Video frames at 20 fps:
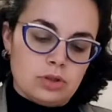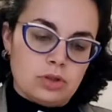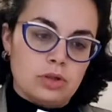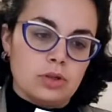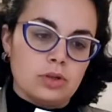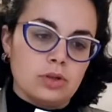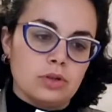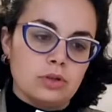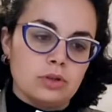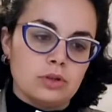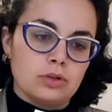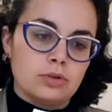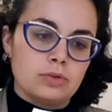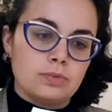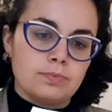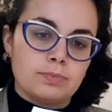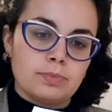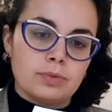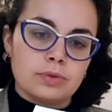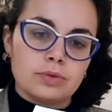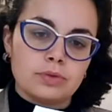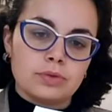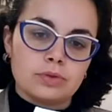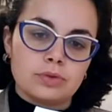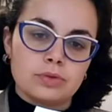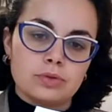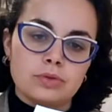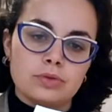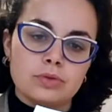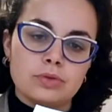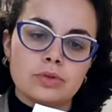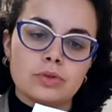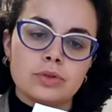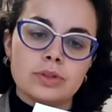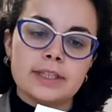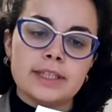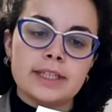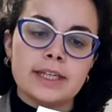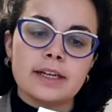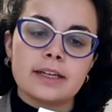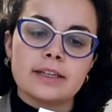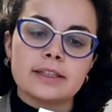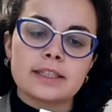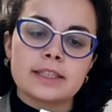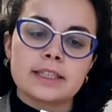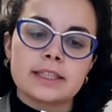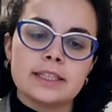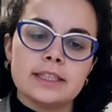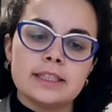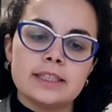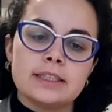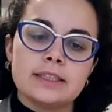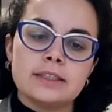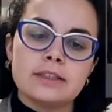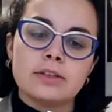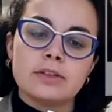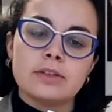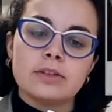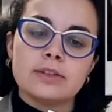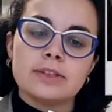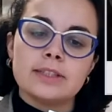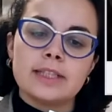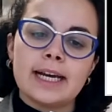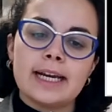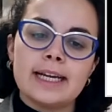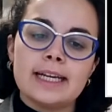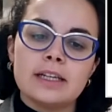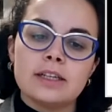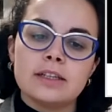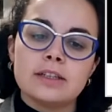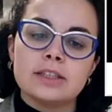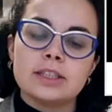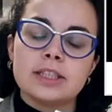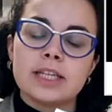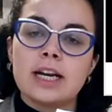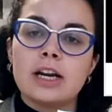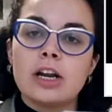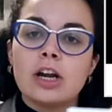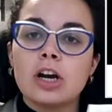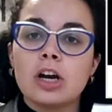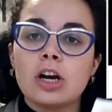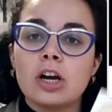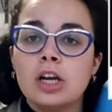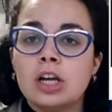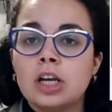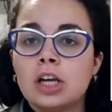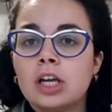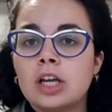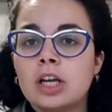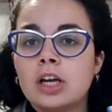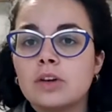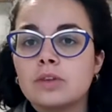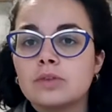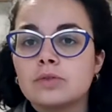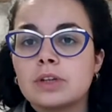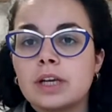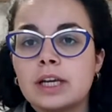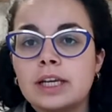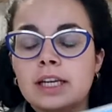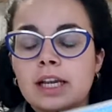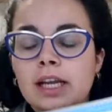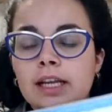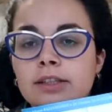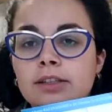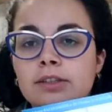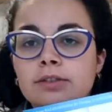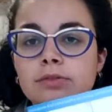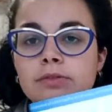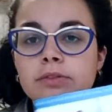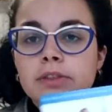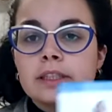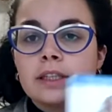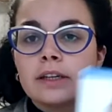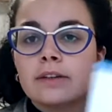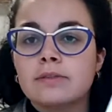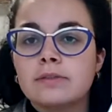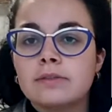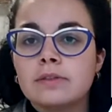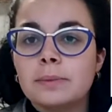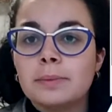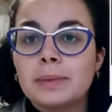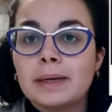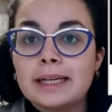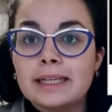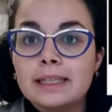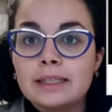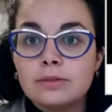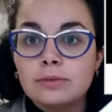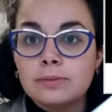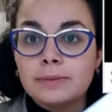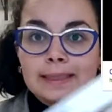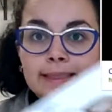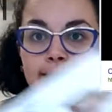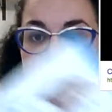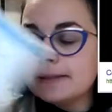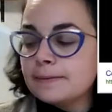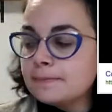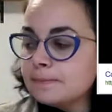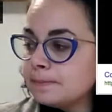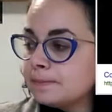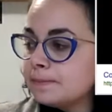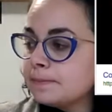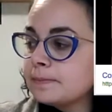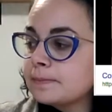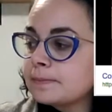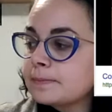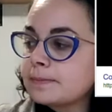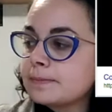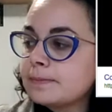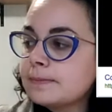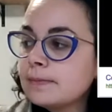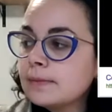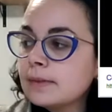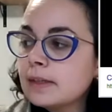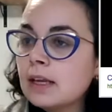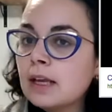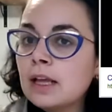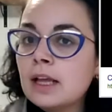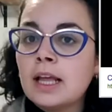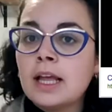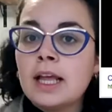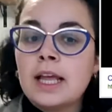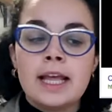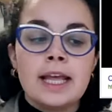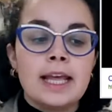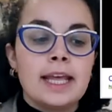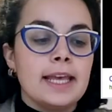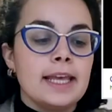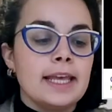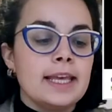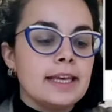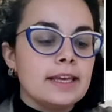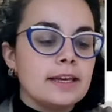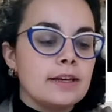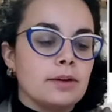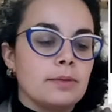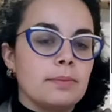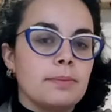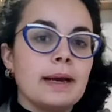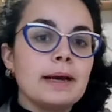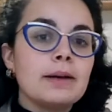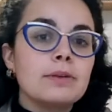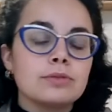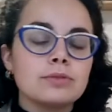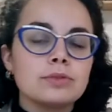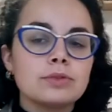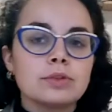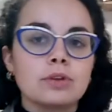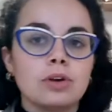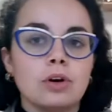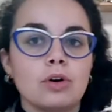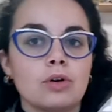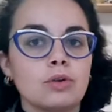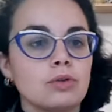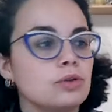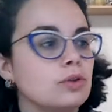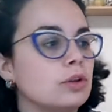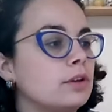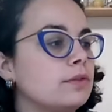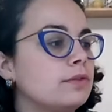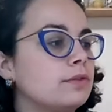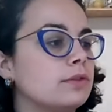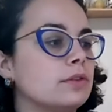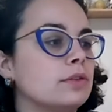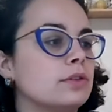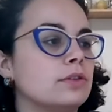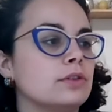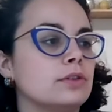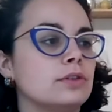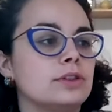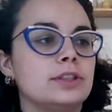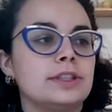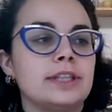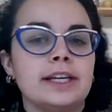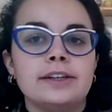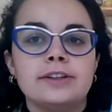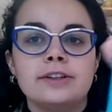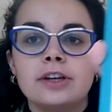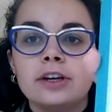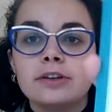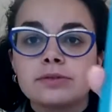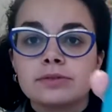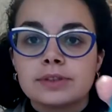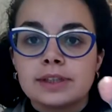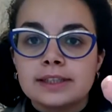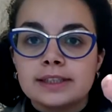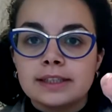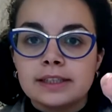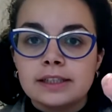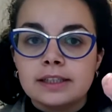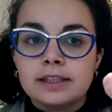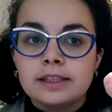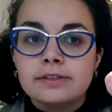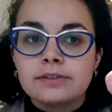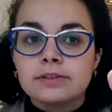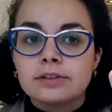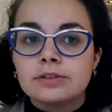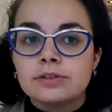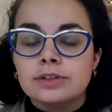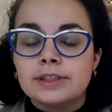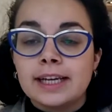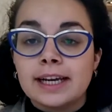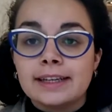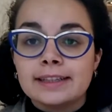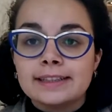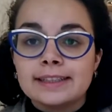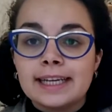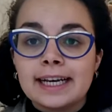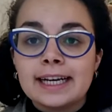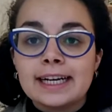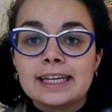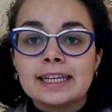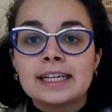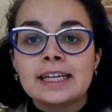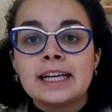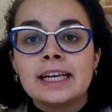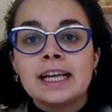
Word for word: Euh, je pense que tu connais un Christian Tal Chaleur. En tout cas, il a été souvent interviewé par Lilou Massé. Et par contre, Rodolphe Steiner, donc c'est livres d'il y a un siècle,